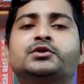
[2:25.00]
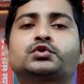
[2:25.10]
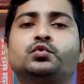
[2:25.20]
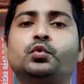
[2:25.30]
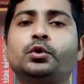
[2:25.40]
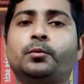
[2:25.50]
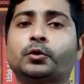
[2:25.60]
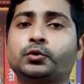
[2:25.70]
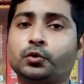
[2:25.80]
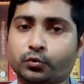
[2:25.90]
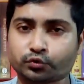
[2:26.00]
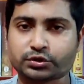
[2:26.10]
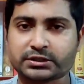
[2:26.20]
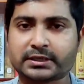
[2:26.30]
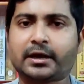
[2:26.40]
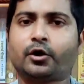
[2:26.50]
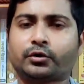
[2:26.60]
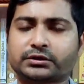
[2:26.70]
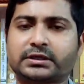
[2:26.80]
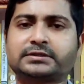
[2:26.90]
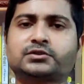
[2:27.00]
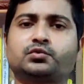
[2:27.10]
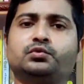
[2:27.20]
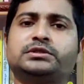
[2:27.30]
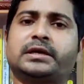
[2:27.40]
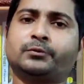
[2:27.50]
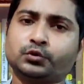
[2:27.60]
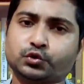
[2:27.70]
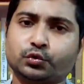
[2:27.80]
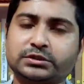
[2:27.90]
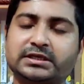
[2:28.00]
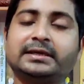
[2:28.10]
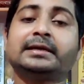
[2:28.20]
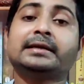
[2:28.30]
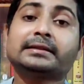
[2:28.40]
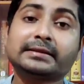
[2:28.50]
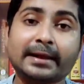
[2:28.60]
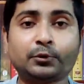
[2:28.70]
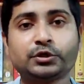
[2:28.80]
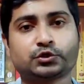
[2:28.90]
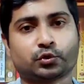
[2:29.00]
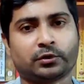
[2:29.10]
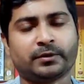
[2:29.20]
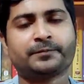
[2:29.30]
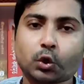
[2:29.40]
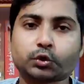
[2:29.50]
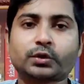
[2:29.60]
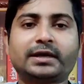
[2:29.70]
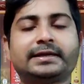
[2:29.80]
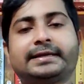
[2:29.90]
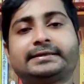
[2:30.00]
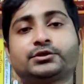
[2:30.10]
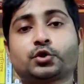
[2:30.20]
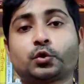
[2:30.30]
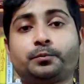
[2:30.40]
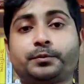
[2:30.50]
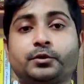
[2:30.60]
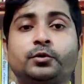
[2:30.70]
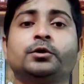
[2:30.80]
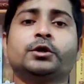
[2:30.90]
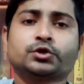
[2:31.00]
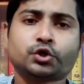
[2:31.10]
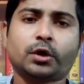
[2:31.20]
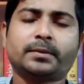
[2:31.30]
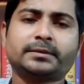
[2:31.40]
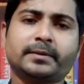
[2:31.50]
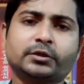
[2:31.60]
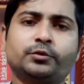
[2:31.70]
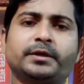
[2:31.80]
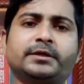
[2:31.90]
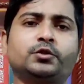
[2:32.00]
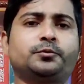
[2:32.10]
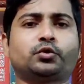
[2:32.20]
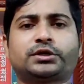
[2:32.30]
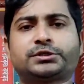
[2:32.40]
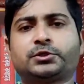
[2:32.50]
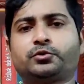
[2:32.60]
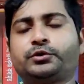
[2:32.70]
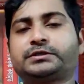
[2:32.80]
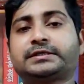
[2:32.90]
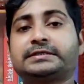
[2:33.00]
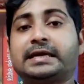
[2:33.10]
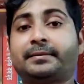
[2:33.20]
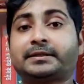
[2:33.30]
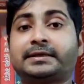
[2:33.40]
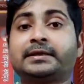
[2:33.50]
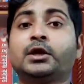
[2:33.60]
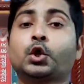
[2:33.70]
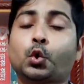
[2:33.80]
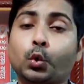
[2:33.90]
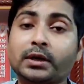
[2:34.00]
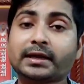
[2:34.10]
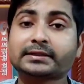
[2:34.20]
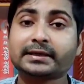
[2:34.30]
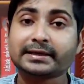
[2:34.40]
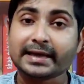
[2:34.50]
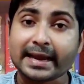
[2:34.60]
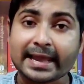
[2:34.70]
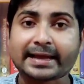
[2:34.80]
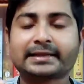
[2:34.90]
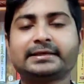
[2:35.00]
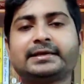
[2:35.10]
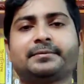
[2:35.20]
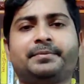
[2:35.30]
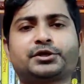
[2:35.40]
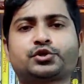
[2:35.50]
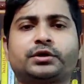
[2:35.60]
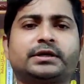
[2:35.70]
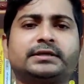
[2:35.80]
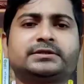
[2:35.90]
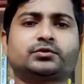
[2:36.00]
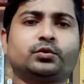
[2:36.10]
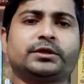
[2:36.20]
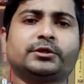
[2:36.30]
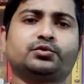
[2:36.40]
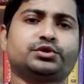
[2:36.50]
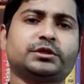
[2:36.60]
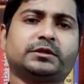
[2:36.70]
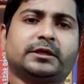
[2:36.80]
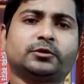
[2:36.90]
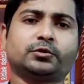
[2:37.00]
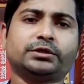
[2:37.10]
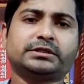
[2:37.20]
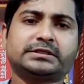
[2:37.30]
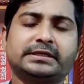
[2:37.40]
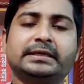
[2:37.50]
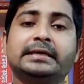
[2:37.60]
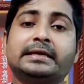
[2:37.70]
স্কুল বন্ধ করছে না অর্থাৎ স্কুল যেমন চলছে তেমনই চলবে তো কাল একটি জনপ্রিয় সংবাদ মাধ্যমে কিন্তু প্রকাশিত হয়েছে যে আমাদের কলকাতার একাধিক বেসরকারি স্কুল কিন্তু সিদ্ধান্ত নিচ্ছে